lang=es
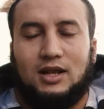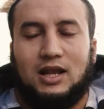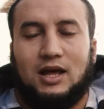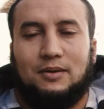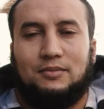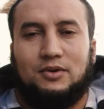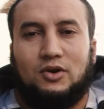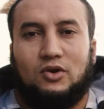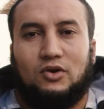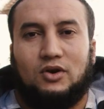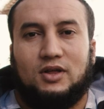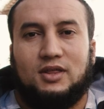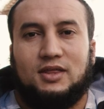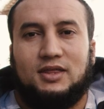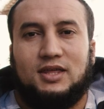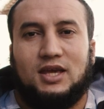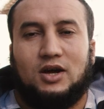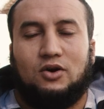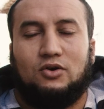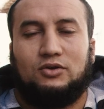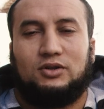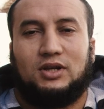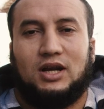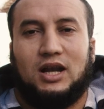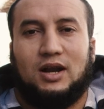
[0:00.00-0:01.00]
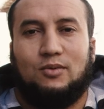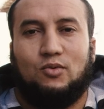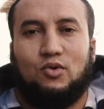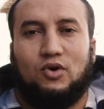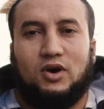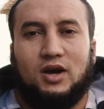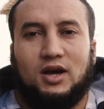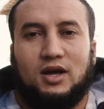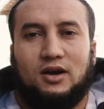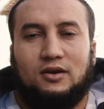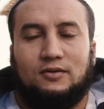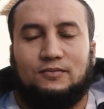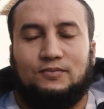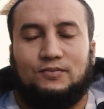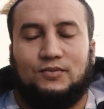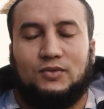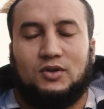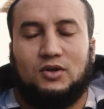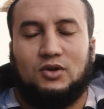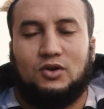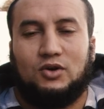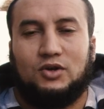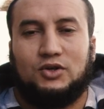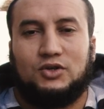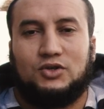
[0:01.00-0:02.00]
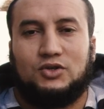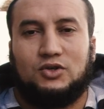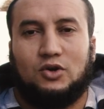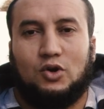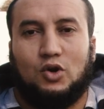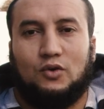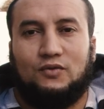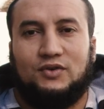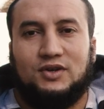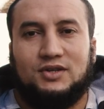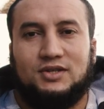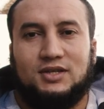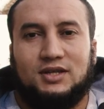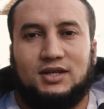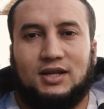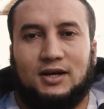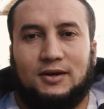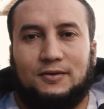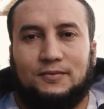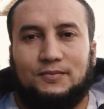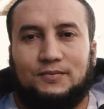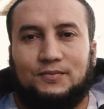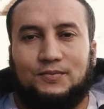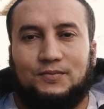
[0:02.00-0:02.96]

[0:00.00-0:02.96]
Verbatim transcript: La violencia contra la mujer no es solo física,